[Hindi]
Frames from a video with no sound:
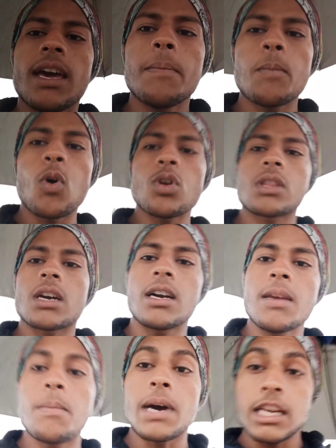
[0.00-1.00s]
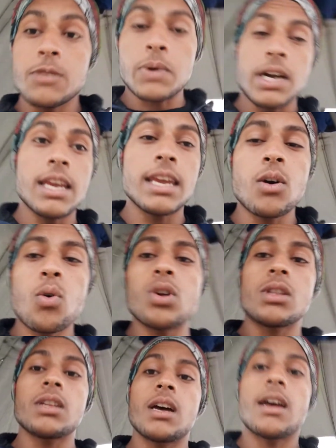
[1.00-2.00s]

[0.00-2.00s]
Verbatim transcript: गए हैं बहुत तकड़ी बारिश पड़ रही है और